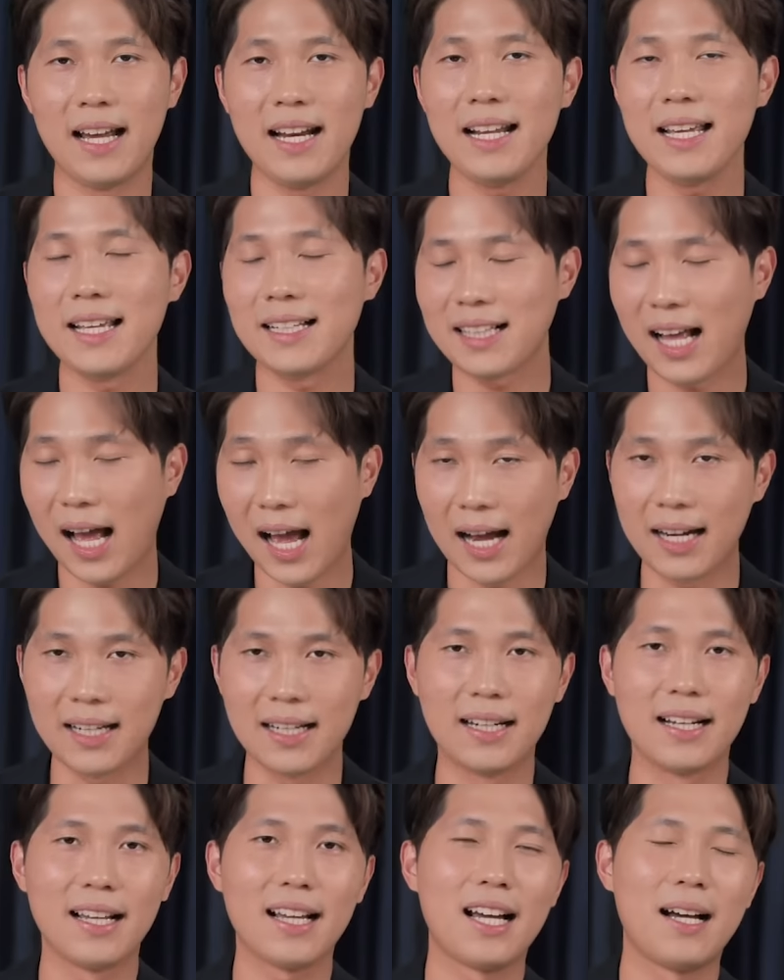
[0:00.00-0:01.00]
และในอีกทาง
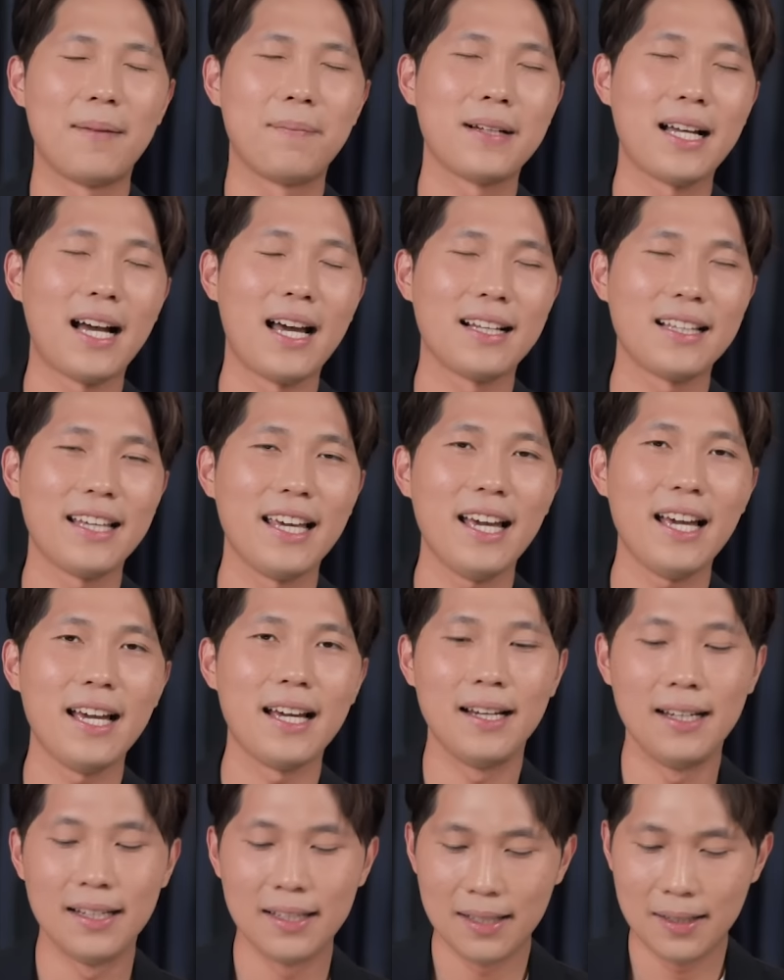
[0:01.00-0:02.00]
หนึ่งนะครับการแค่
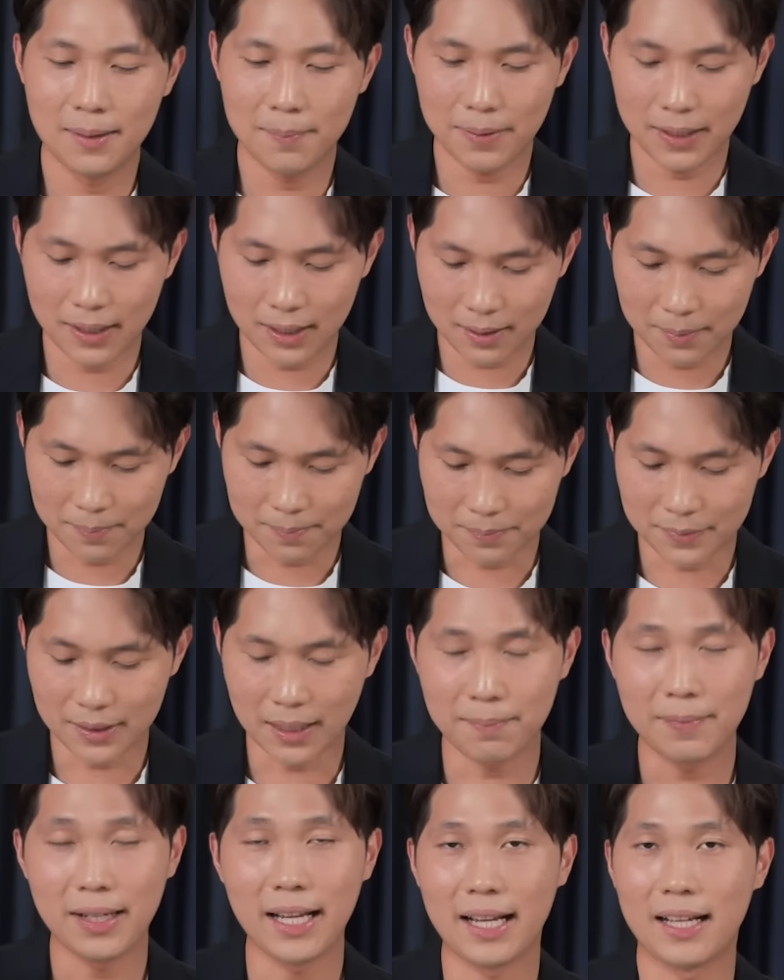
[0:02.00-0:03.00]
เพิ่ม
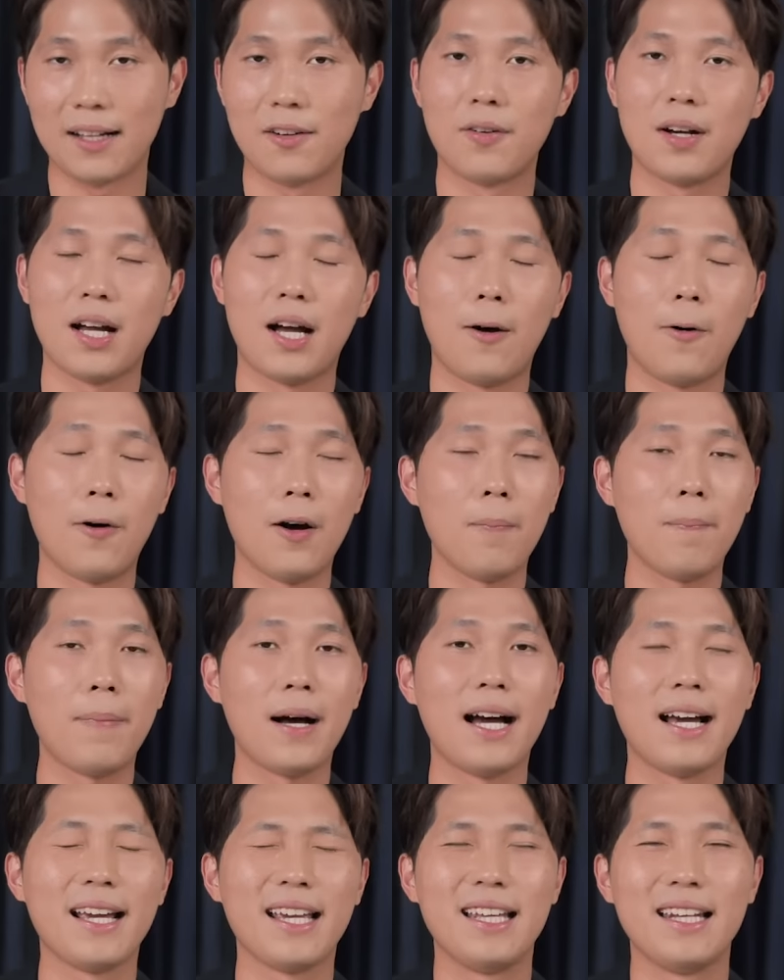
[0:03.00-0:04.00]
ตำแหน่งของเขาเข้า
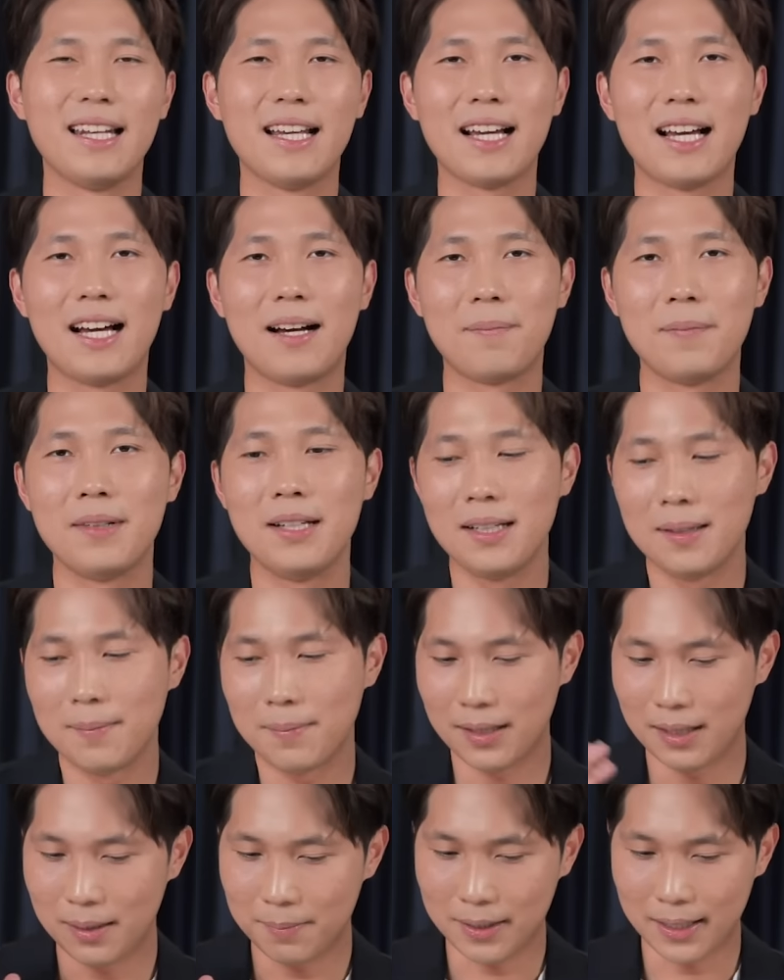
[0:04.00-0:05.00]
ไปนะครับ
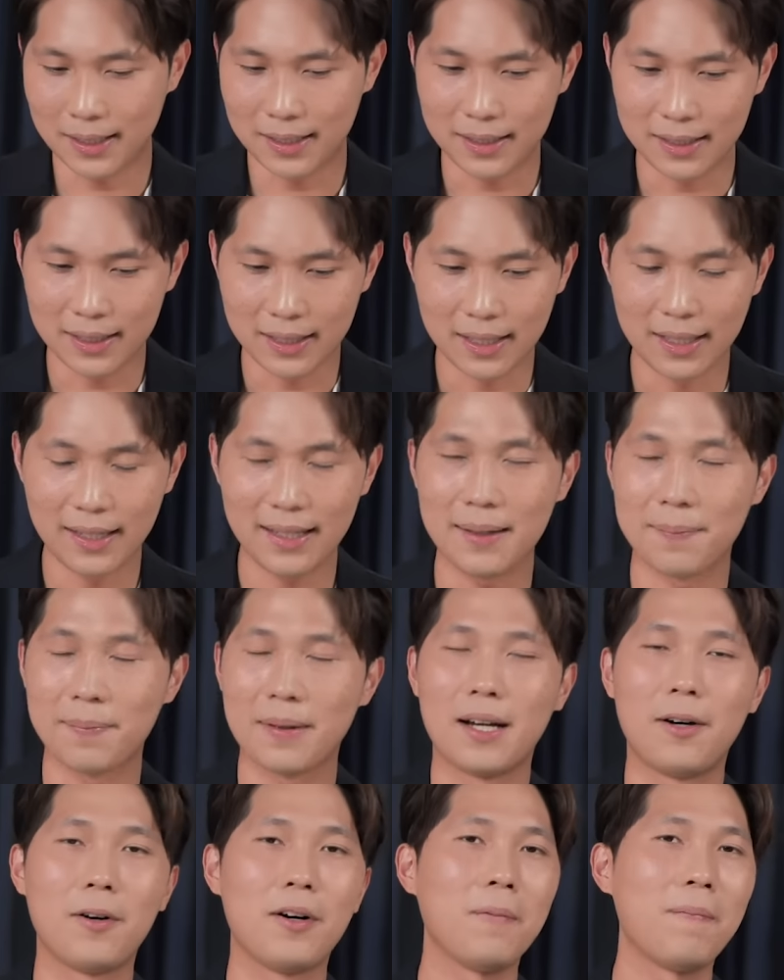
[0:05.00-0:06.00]
เพิ่มเงินเดือนให้กับ
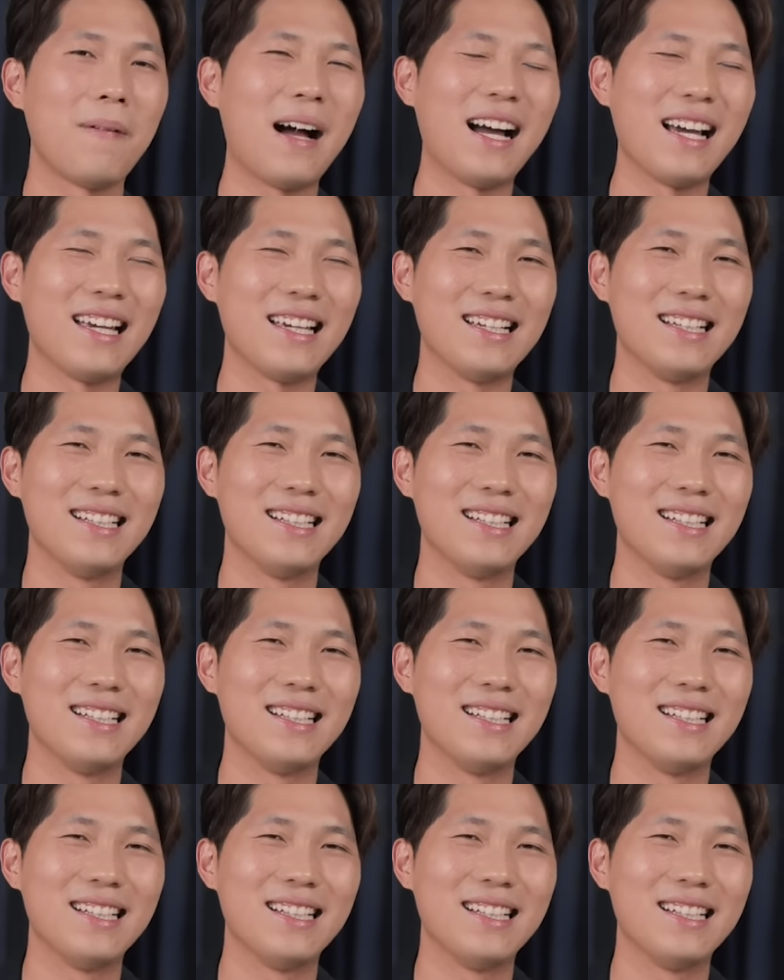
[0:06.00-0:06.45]
เขาเข้าไป